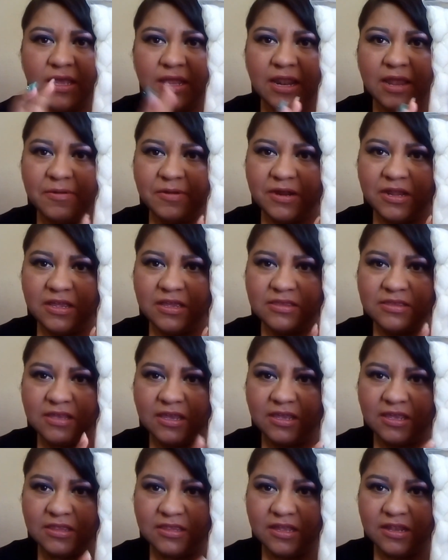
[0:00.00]
La verdad es
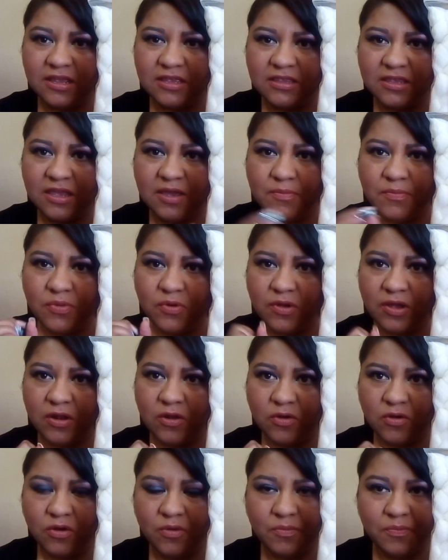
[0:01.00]
que ya tiene tiempo que
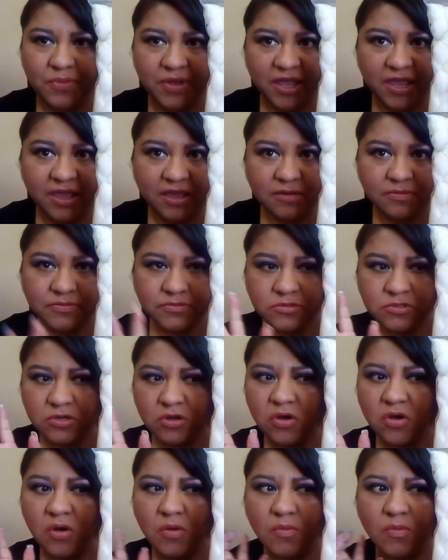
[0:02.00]
lo compré
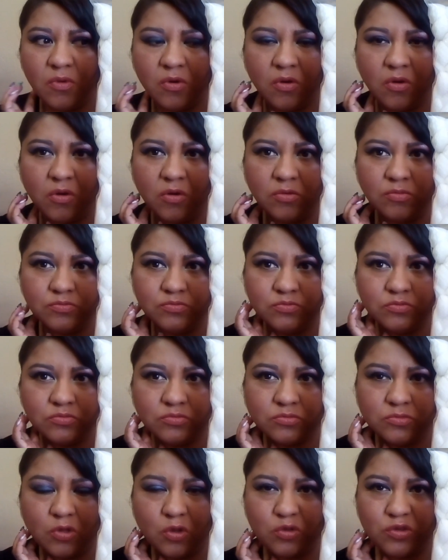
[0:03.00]
como,
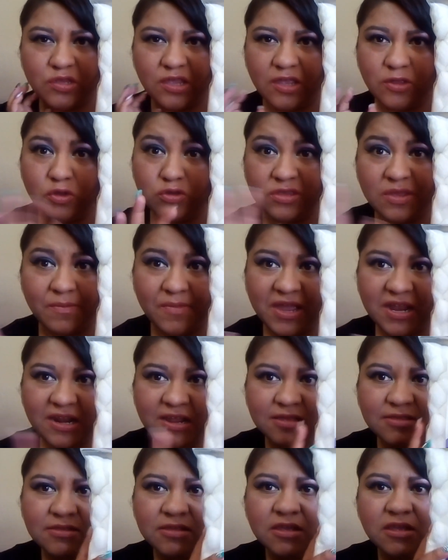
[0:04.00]
no sé, dos
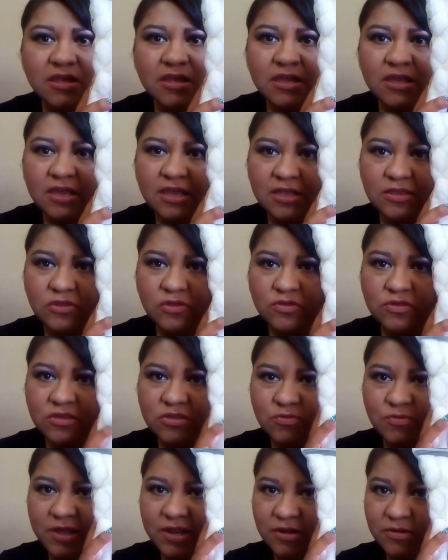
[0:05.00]
semanas.
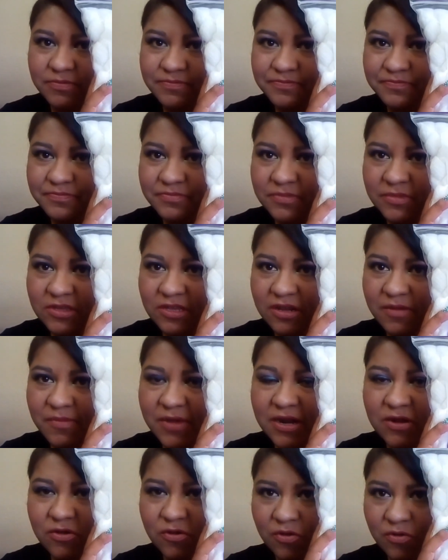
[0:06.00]
Entonces, bueno, sin
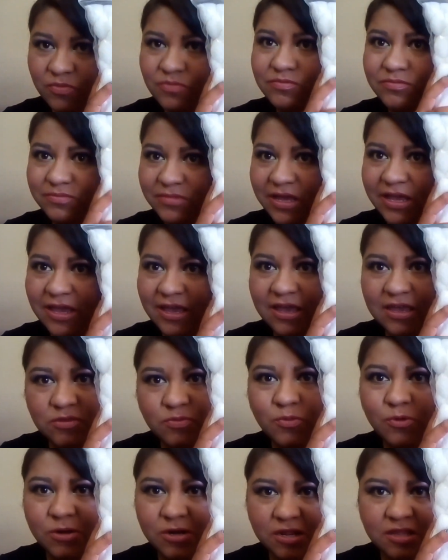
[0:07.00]
embargo, eh,
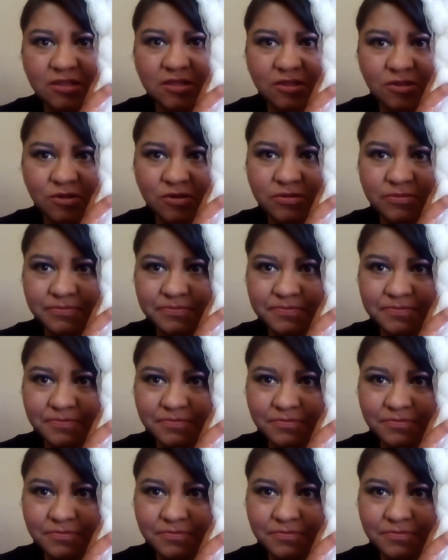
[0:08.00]
es muy rendidor.